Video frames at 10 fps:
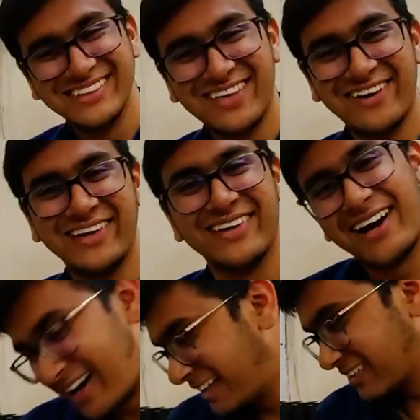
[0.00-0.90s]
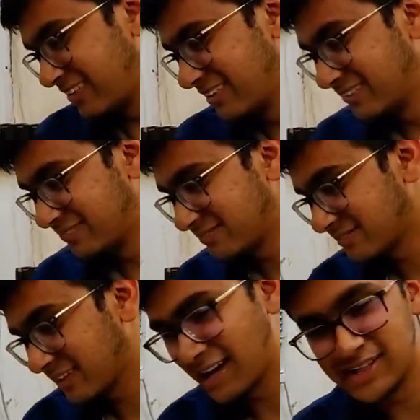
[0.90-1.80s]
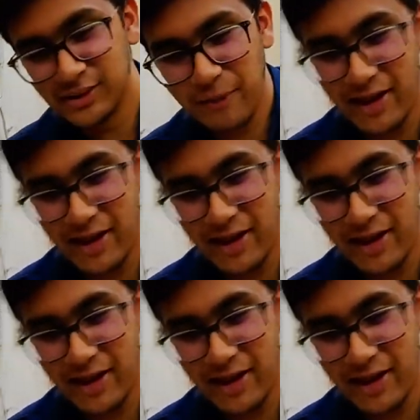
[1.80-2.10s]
चलो भाई आ जाओ आ जाओ